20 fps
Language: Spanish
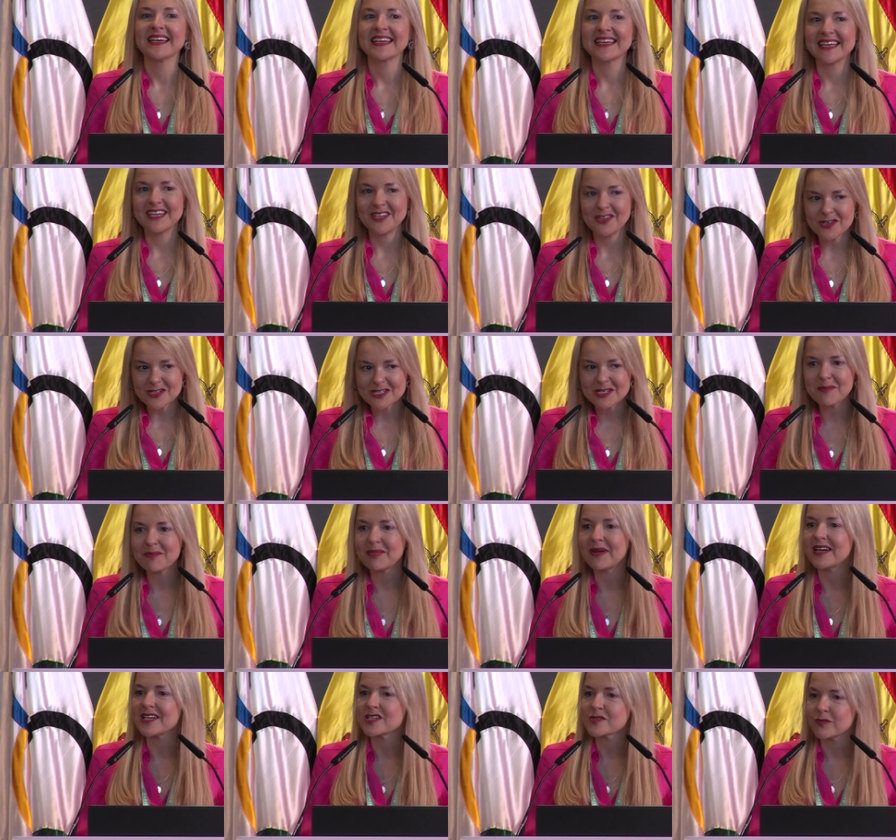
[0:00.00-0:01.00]
que yo
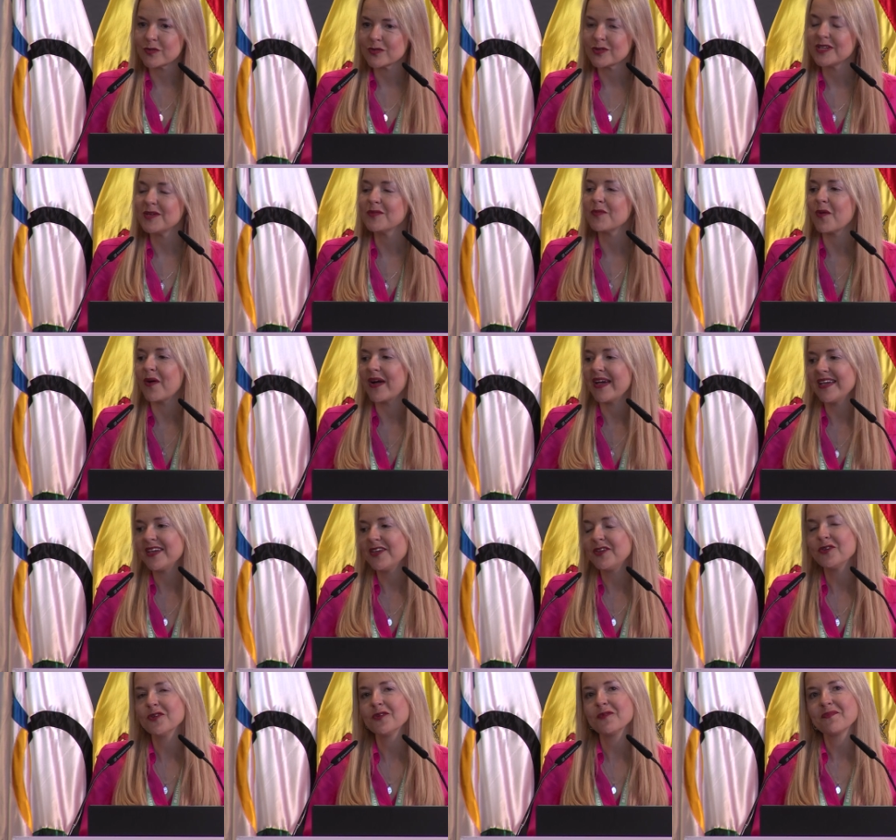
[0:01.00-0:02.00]
siempre les motivo a
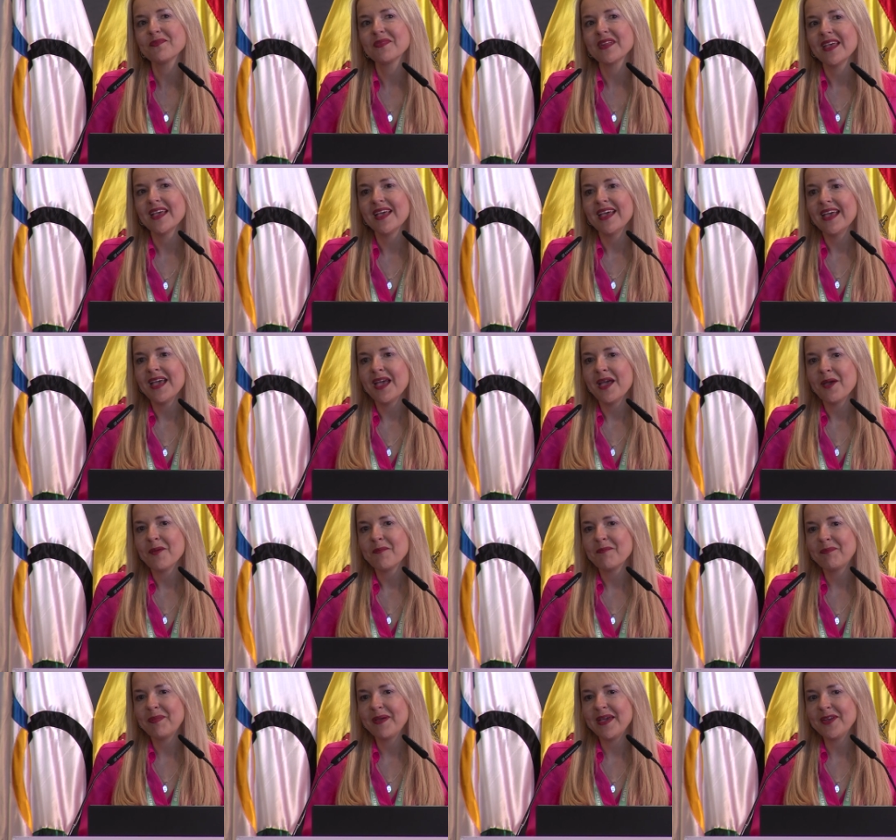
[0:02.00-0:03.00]
ello
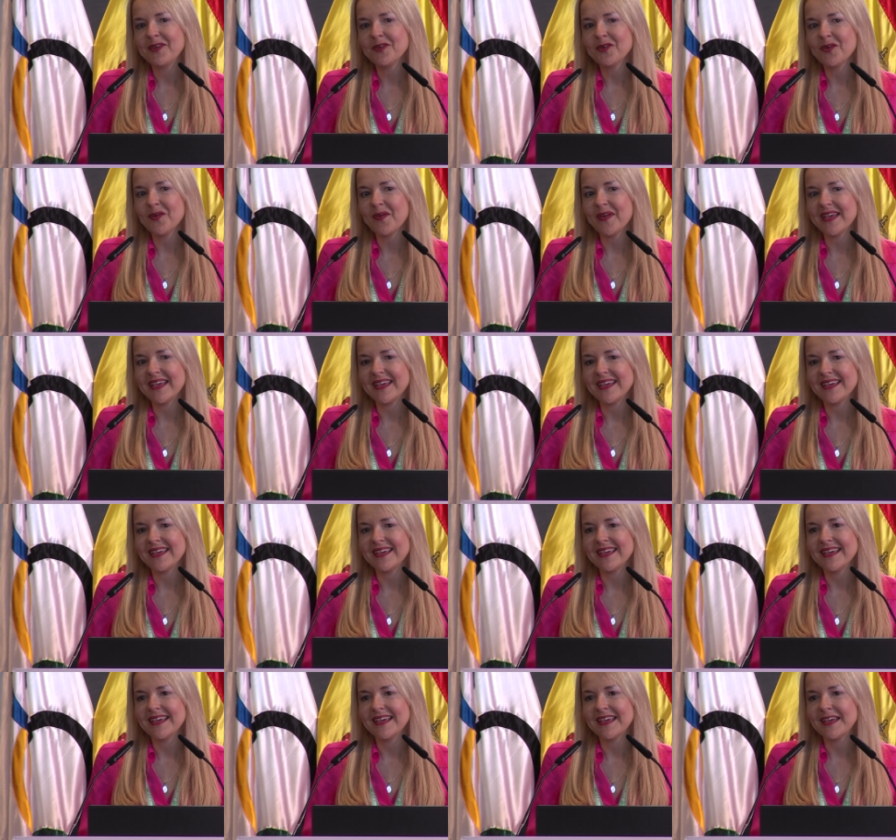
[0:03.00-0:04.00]
pero,
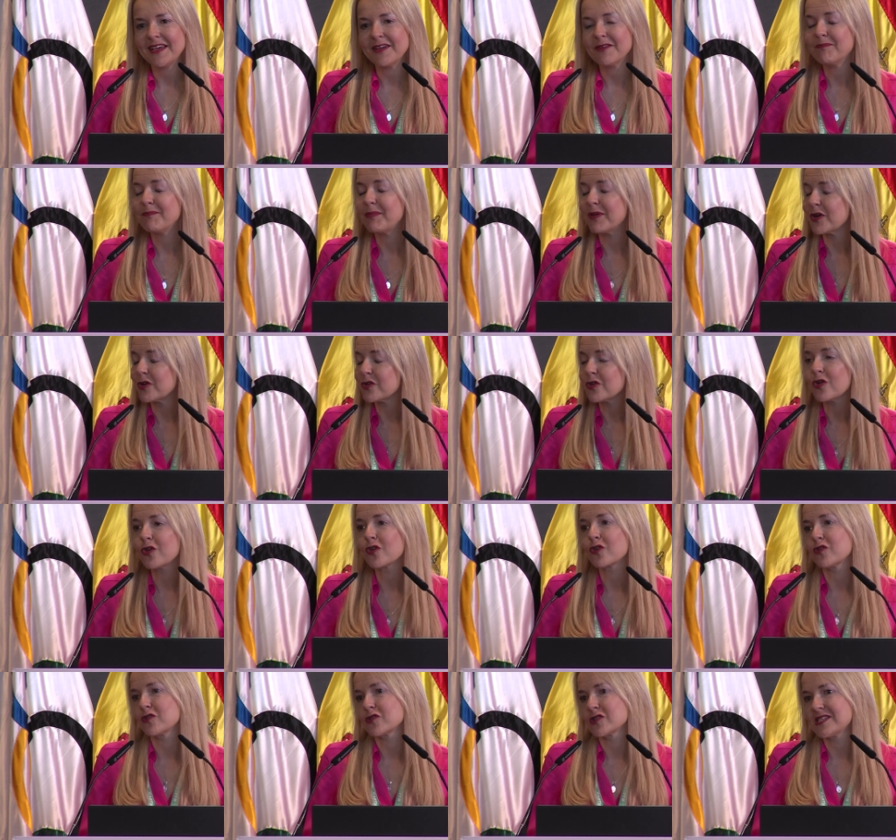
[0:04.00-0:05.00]
eh, pero no
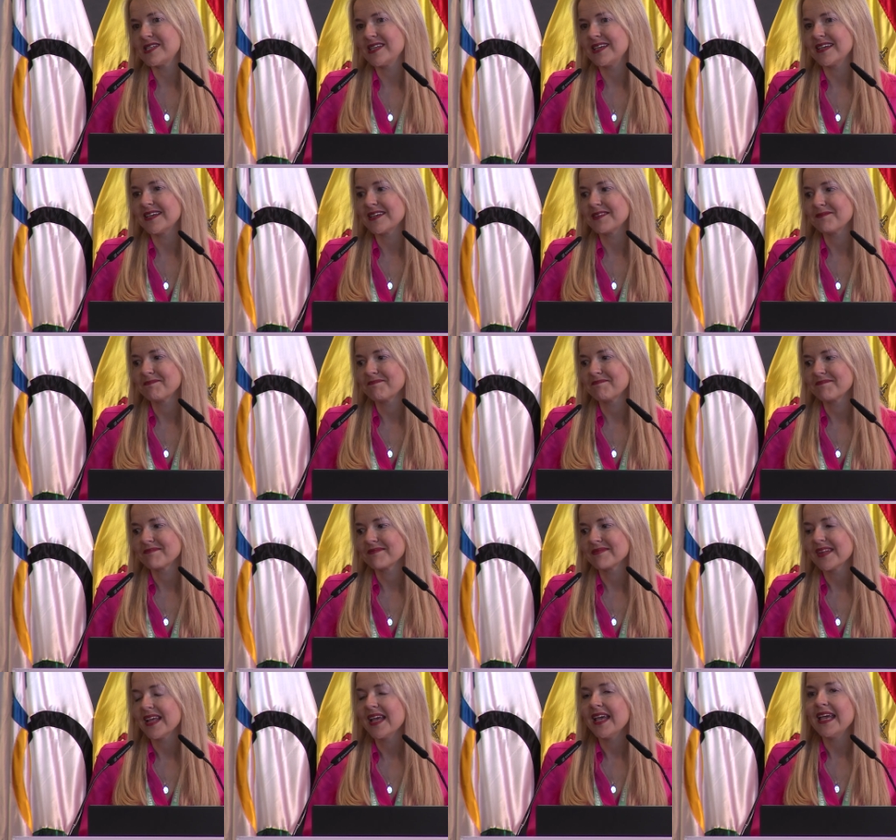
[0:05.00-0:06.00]
lo consiguen.
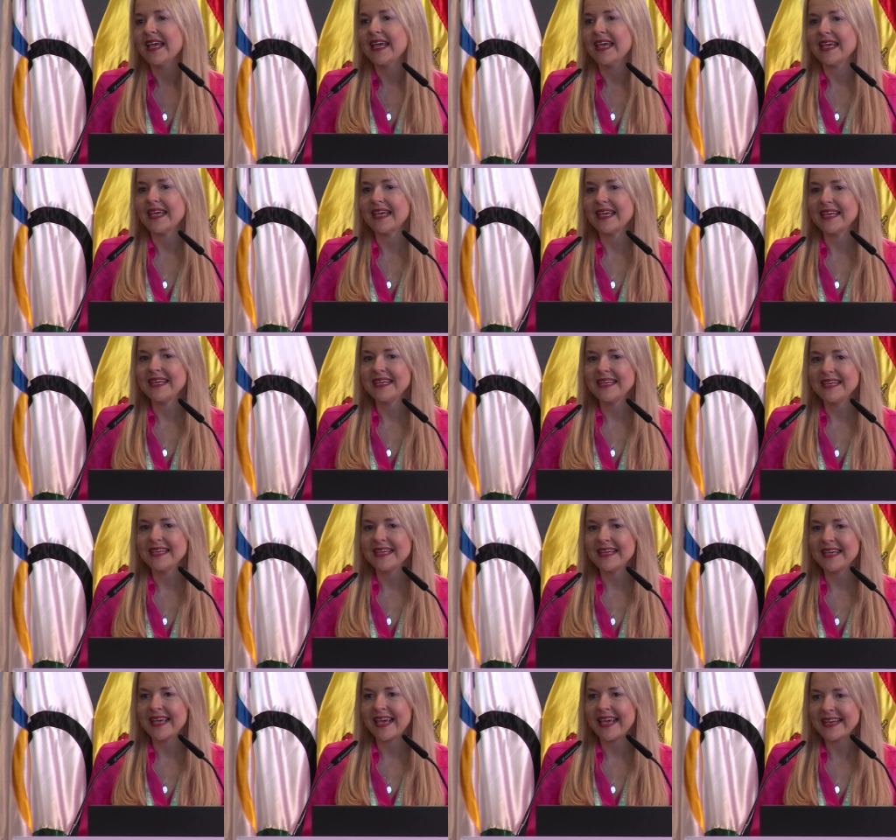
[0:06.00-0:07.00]

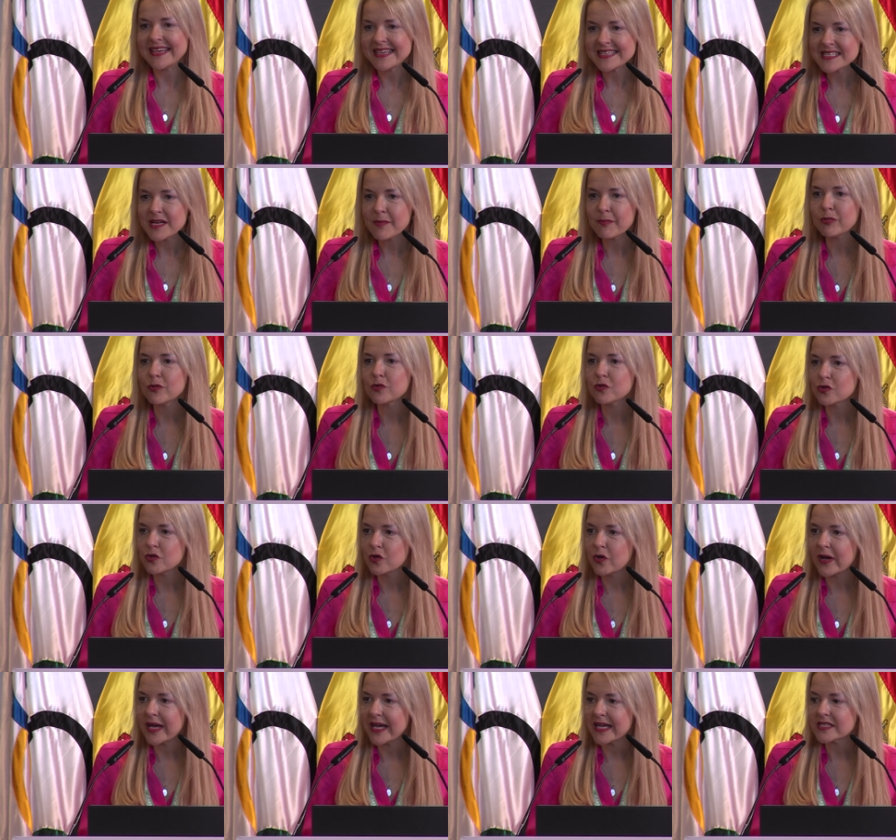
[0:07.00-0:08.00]
Y en ese
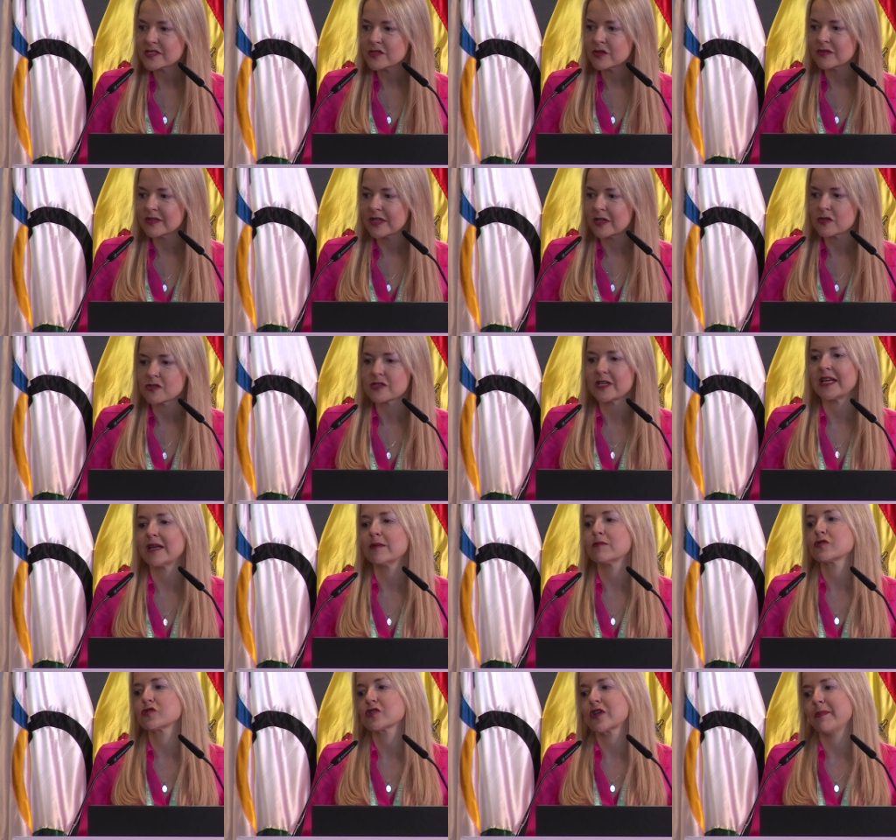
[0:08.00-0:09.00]
punto es donde nos
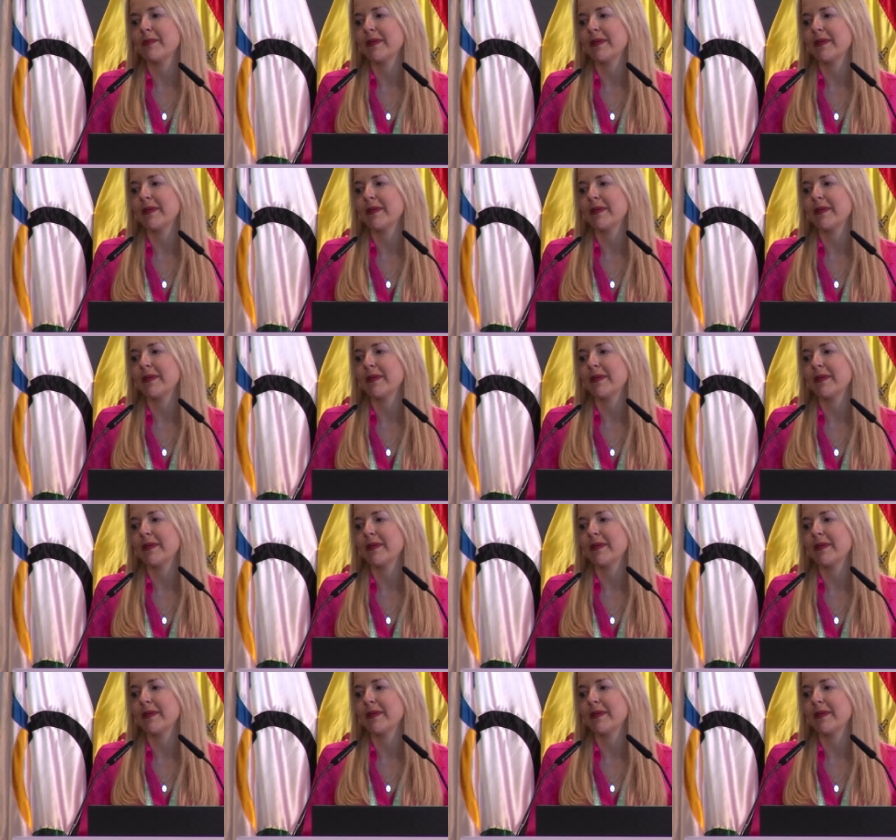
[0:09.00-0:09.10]
tenemos que